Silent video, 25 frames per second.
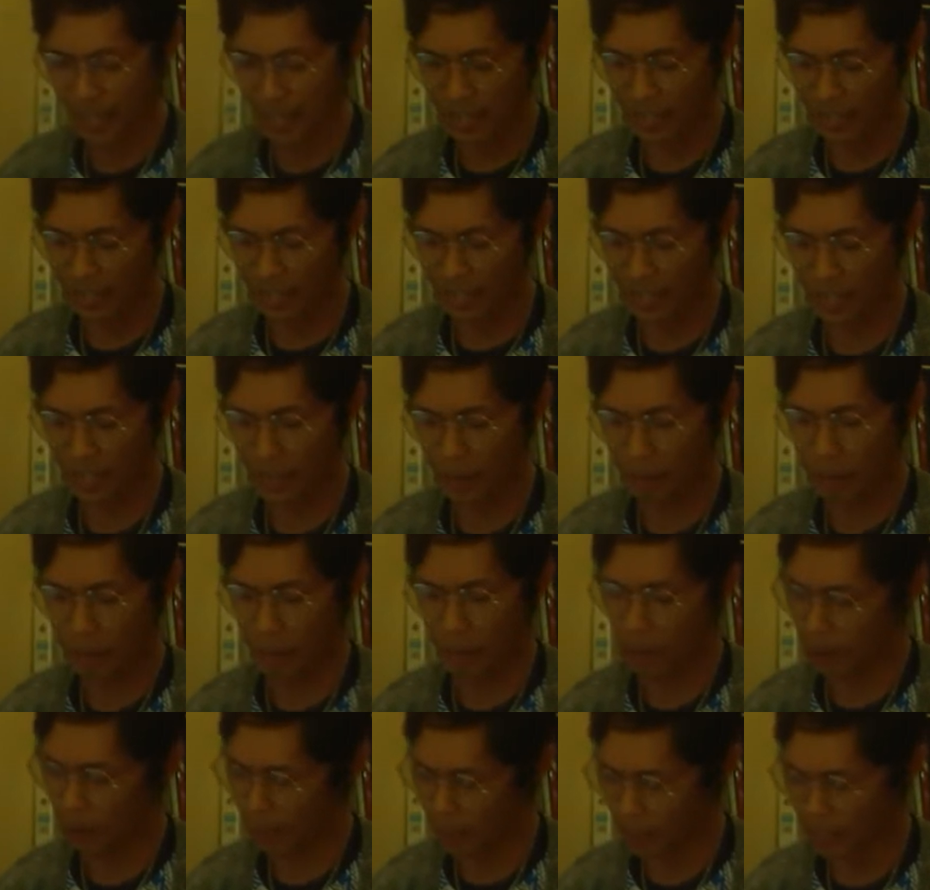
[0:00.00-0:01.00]
Hari ini
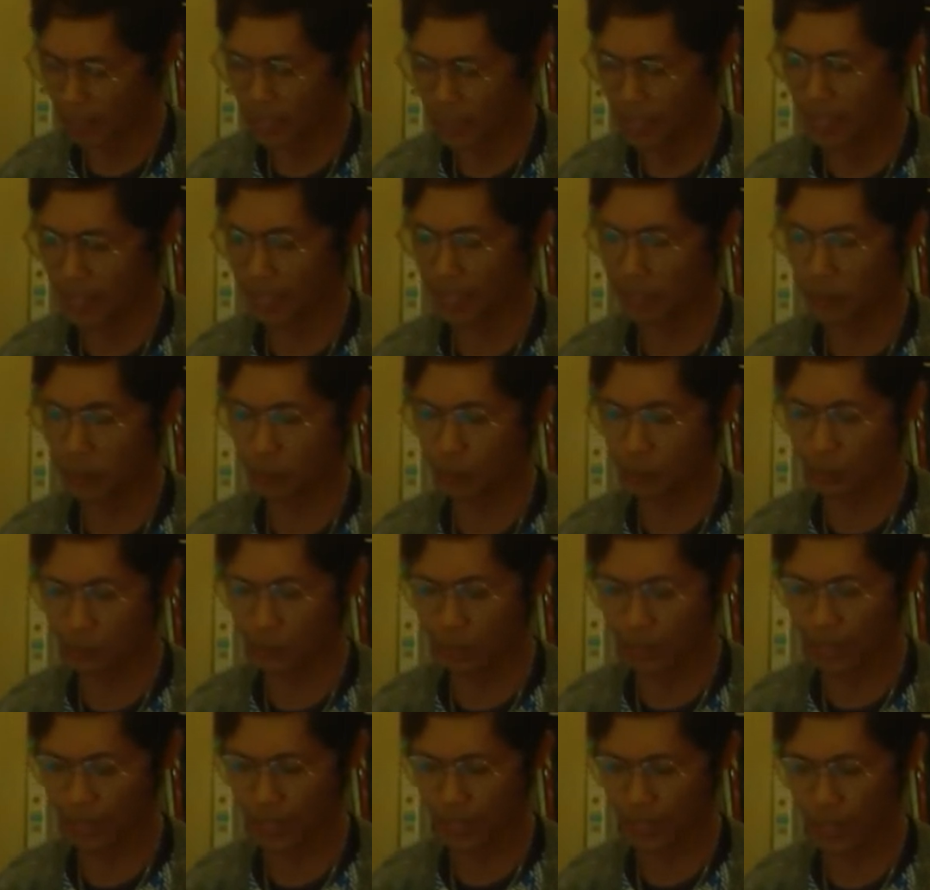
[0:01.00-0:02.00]
kami mau dengar,
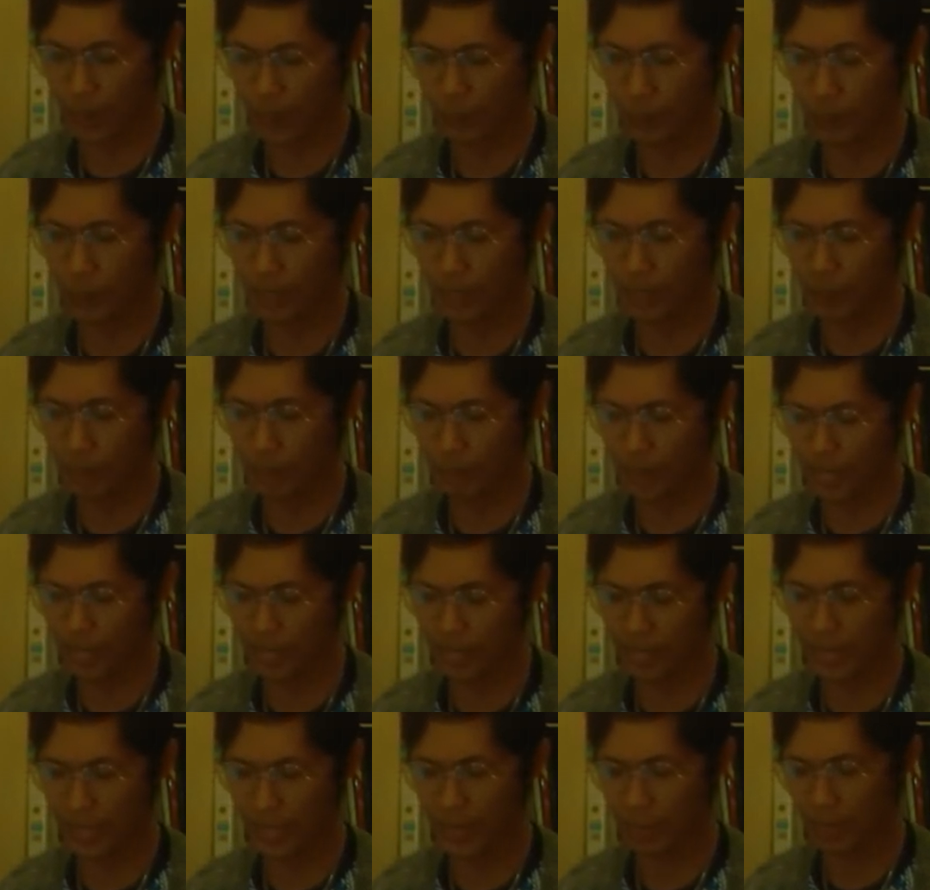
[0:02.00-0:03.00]
duduk diam, bahkan
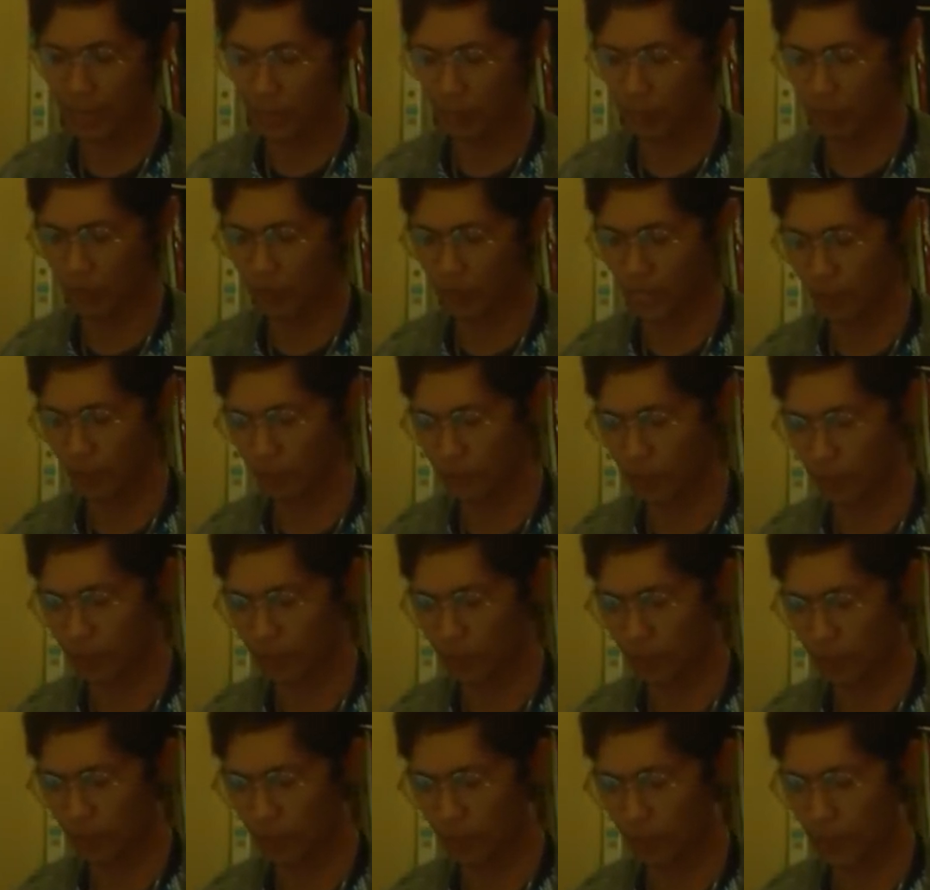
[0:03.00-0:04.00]
belajar merenungkan
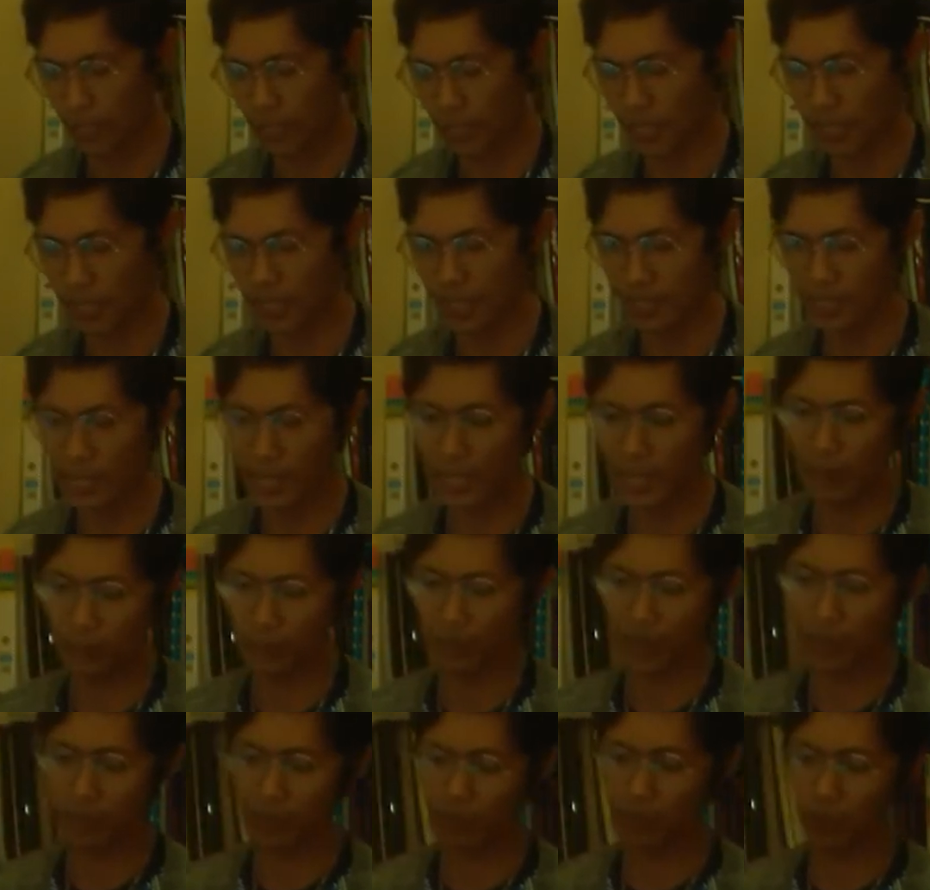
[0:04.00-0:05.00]
firman Tuhan. Di
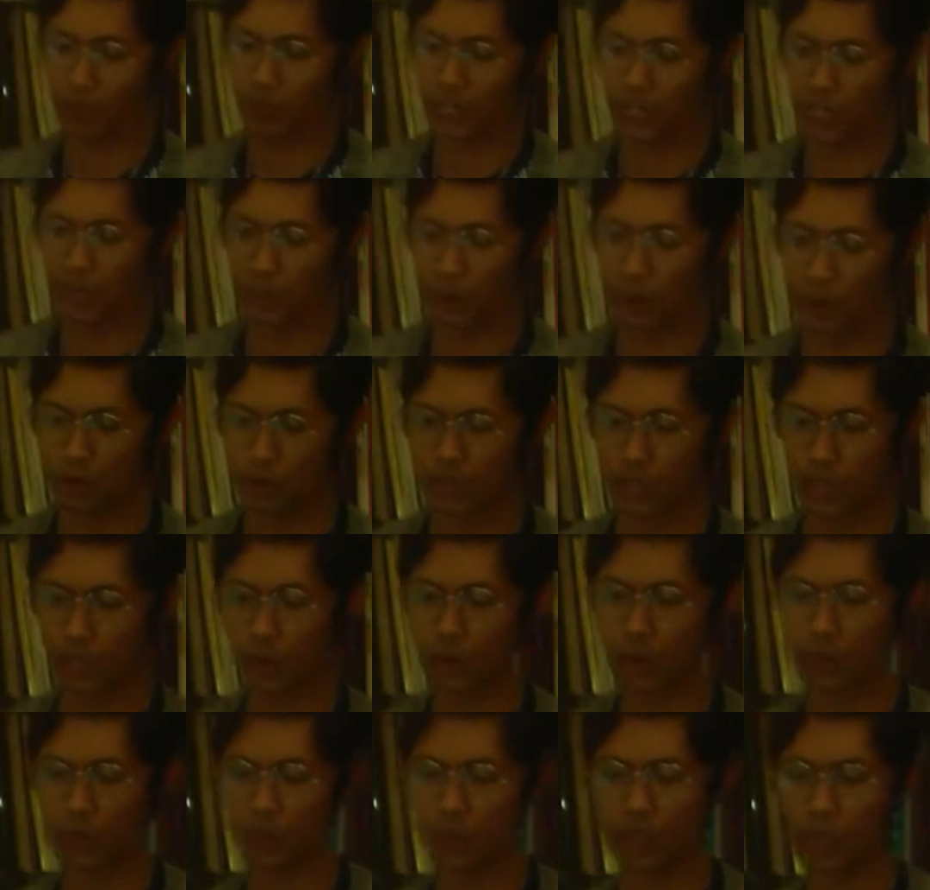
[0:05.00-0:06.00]
dalam nama Tuhan Yesus
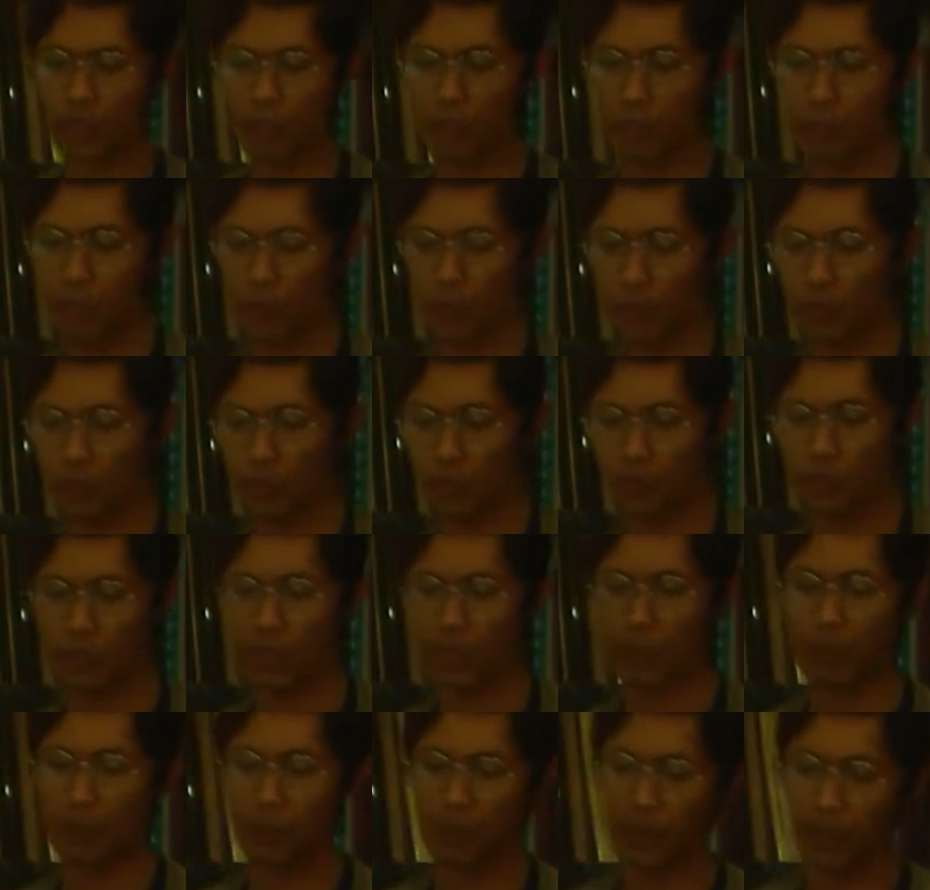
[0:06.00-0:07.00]
Kristus kami
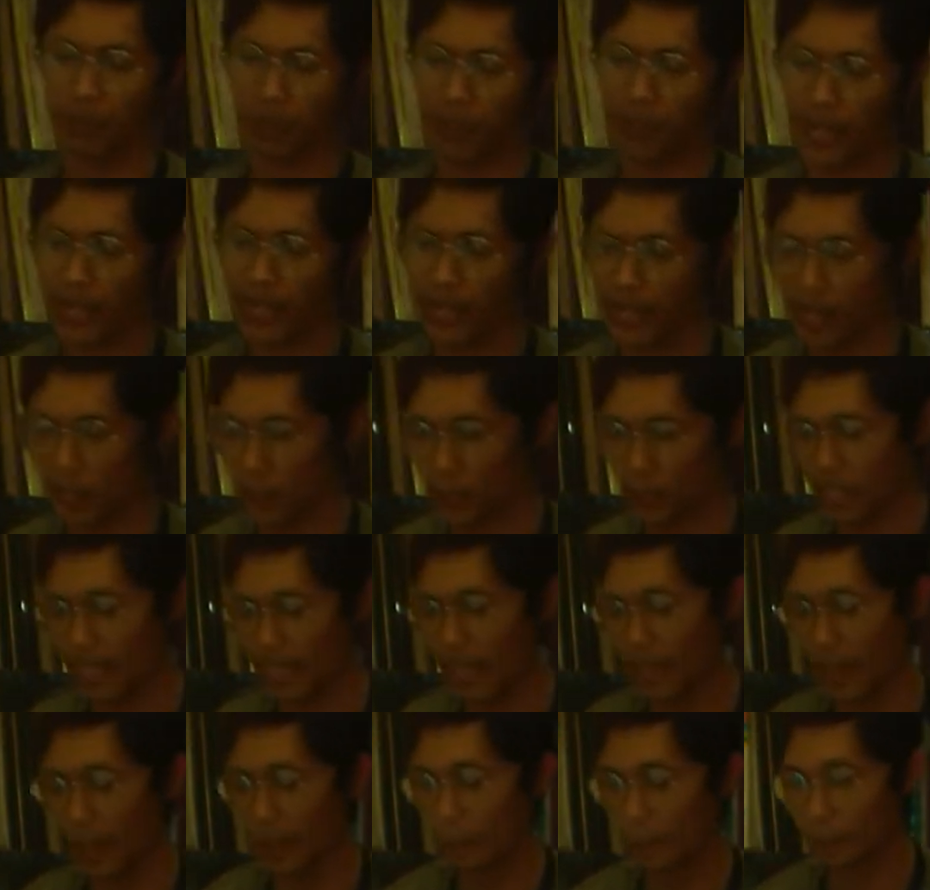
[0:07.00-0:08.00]
bersyukur, kami berdoa.
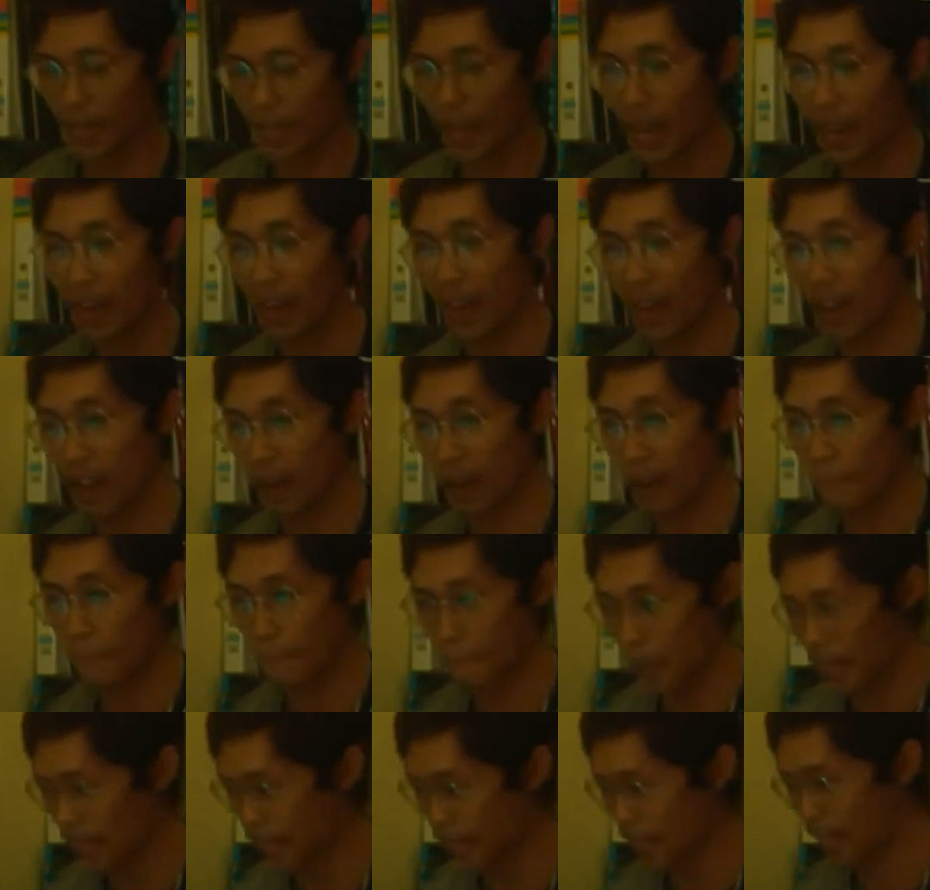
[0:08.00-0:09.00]
Haleluya.
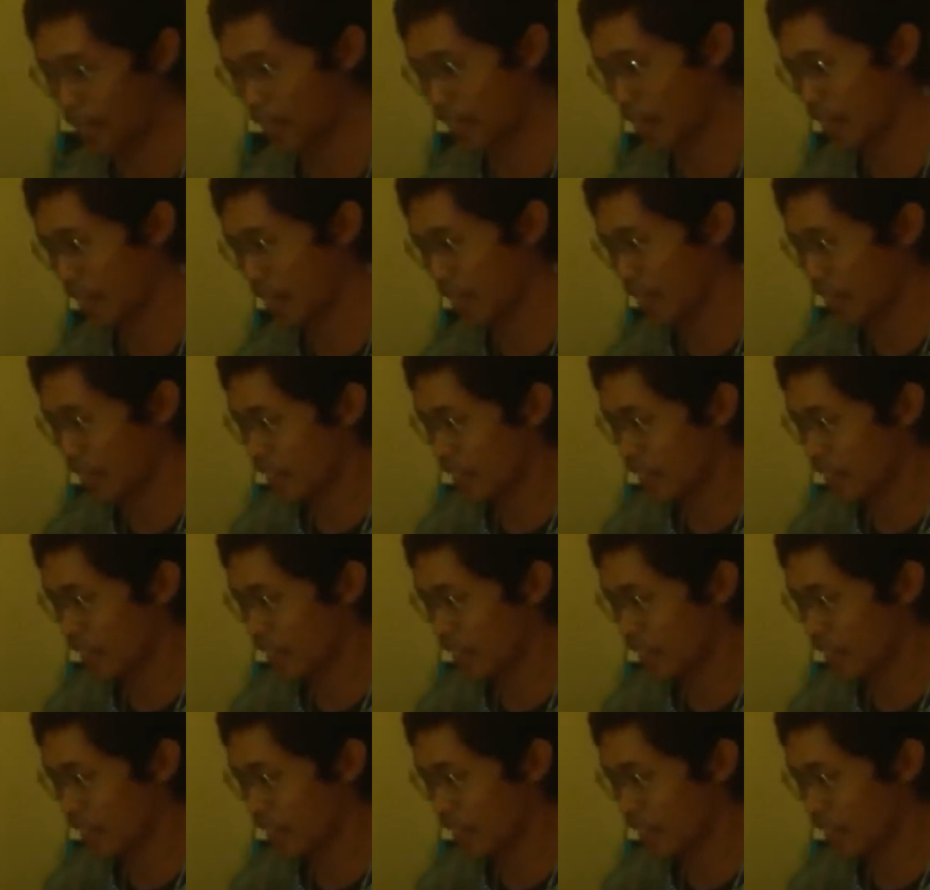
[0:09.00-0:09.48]
Amin.